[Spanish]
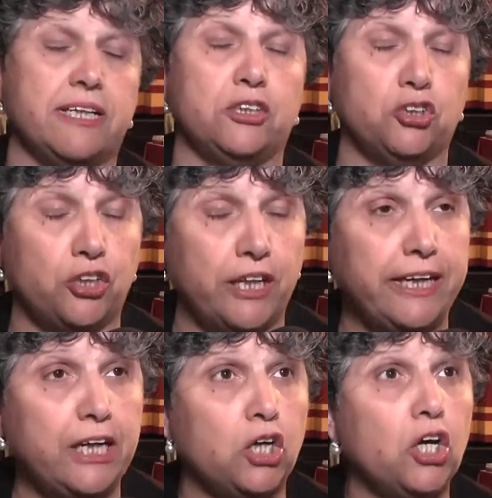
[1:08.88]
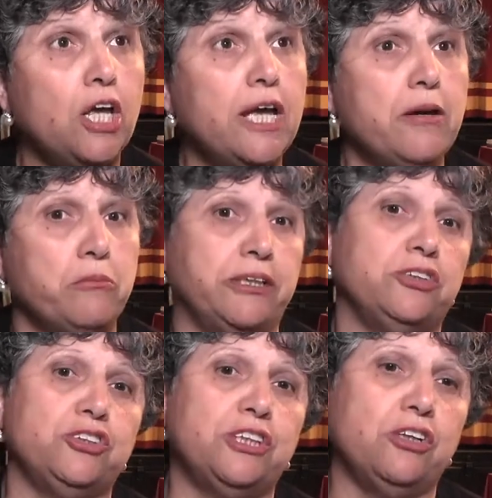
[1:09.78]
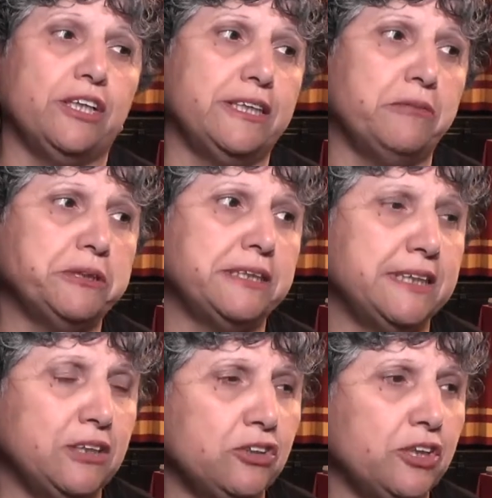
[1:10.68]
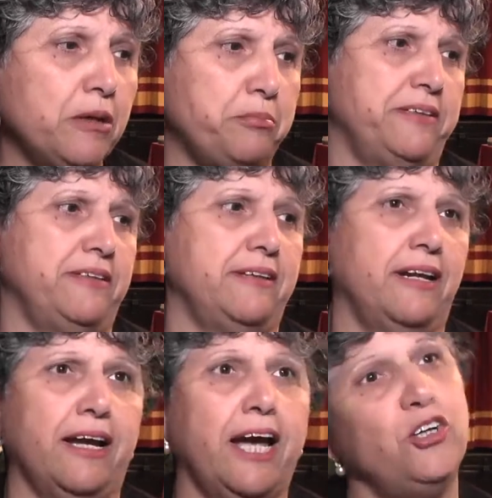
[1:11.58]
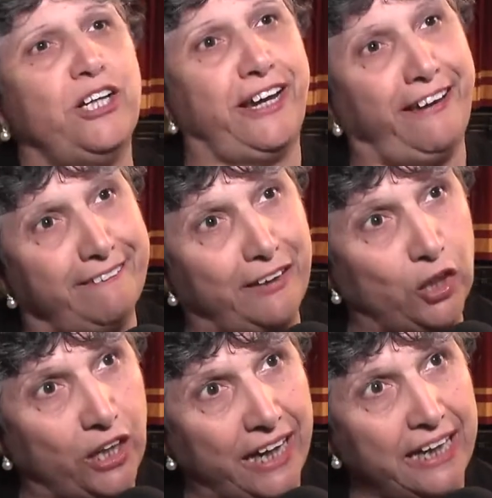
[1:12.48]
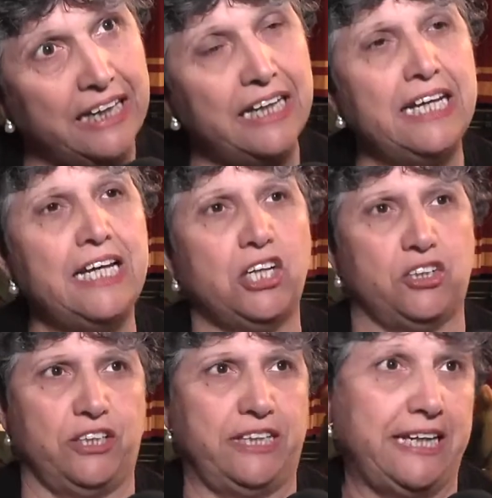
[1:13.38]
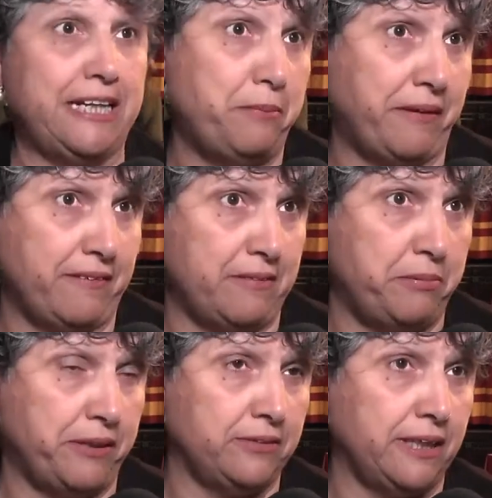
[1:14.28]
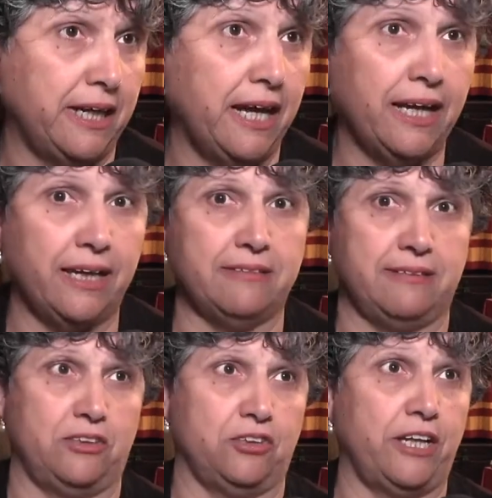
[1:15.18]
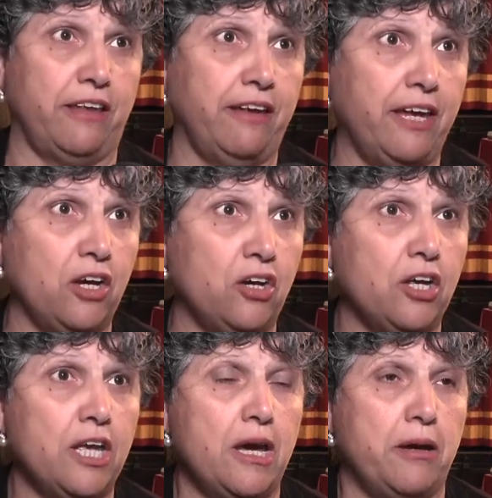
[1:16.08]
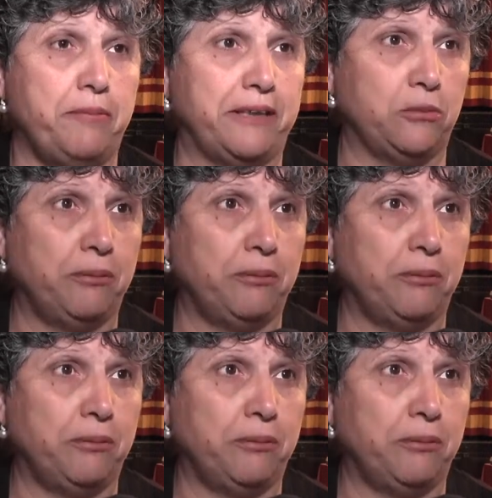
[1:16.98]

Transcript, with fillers: San Antonio de Areco. Bueno, entonces lo que estamos haciendo hoy es presentar acá con la gente local, con quienes participaron de acá, que es Tito Nadeo, Pato